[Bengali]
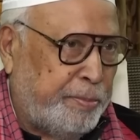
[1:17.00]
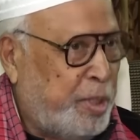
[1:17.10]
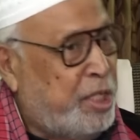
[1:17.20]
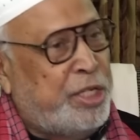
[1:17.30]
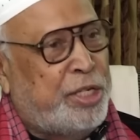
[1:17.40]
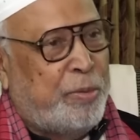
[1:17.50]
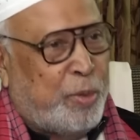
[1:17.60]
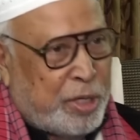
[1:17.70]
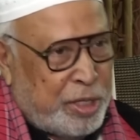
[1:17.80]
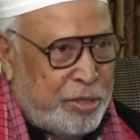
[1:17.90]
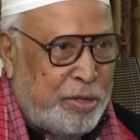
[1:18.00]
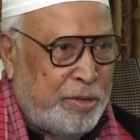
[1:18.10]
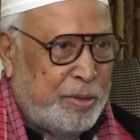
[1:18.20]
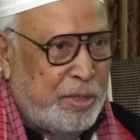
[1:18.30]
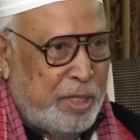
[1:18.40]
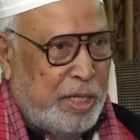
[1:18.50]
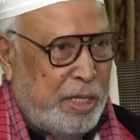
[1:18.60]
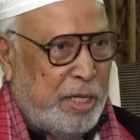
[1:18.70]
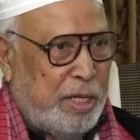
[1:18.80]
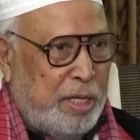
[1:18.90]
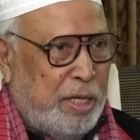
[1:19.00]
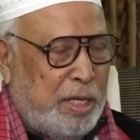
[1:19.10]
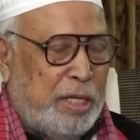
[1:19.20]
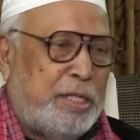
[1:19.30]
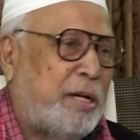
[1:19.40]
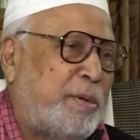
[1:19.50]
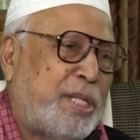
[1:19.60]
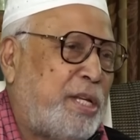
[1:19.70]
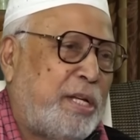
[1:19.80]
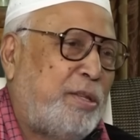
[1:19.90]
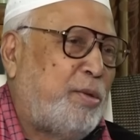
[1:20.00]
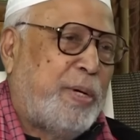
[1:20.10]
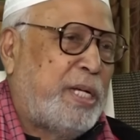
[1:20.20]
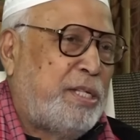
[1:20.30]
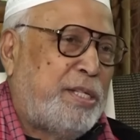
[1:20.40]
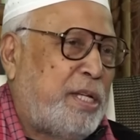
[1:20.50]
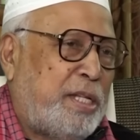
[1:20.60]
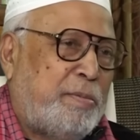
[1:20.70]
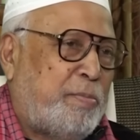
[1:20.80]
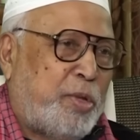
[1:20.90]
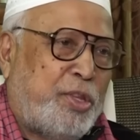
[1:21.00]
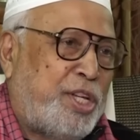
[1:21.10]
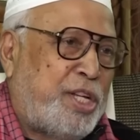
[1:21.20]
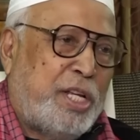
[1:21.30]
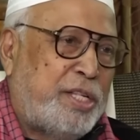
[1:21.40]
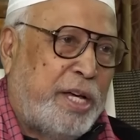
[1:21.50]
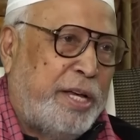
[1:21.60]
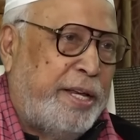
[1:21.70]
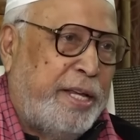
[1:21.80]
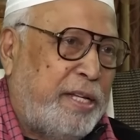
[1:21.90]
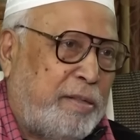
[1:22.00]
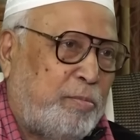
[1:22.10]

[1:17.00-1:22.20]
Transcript: ব্রিটিশের পক্ষে ছিল জামাতিরা কিন্তু পাকিস্তান প্রতিষ্ঠা চায় নাই